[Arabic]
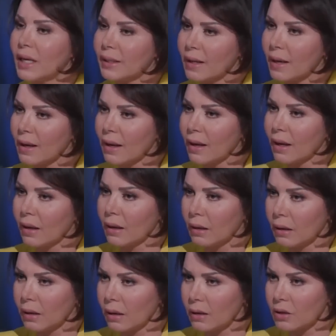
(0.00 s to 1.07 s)
لدى
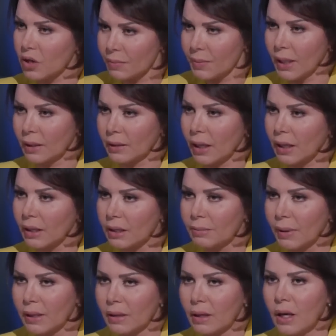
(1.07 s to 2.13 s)
آه، الجميع
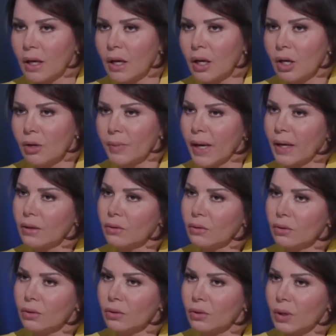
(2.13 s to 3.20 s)
تقريبا
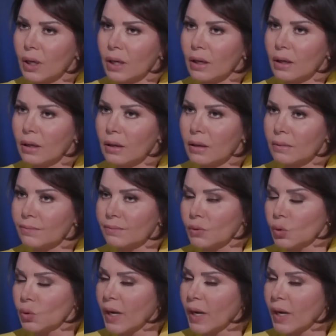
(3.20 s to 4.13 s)
بأنه آه،